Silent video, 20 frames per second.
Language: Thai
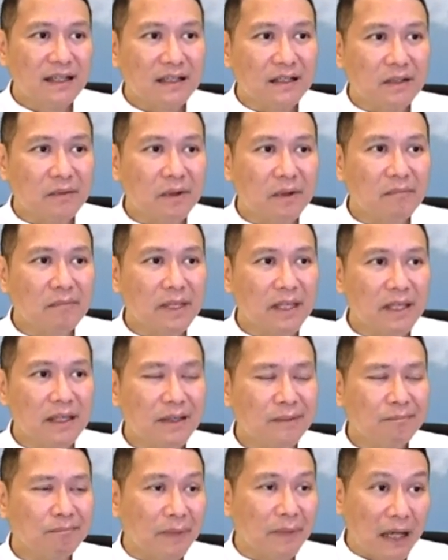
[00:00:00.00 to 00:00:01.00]
หรือว่ามี
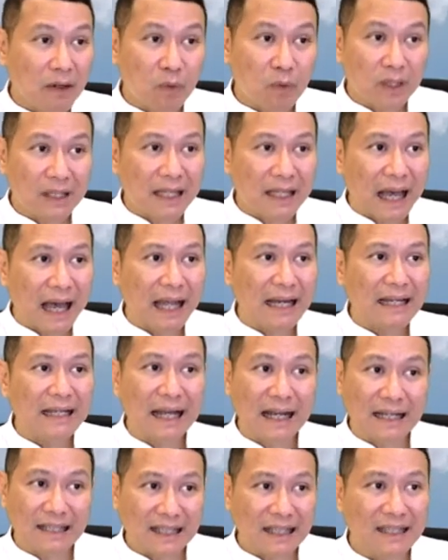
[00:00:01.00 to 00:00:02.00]
ปรากฏการณ์
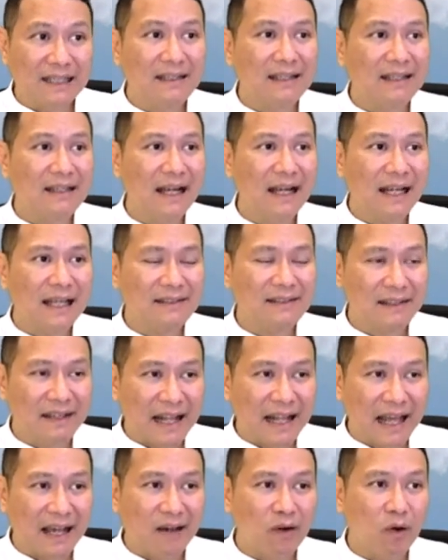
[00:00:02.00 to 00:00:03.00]
ทางจิตอะไรแส
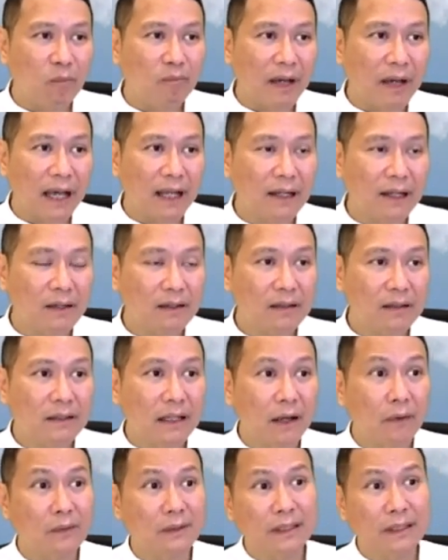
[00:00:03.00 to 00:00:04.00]
ดงออกมา แล้วเรา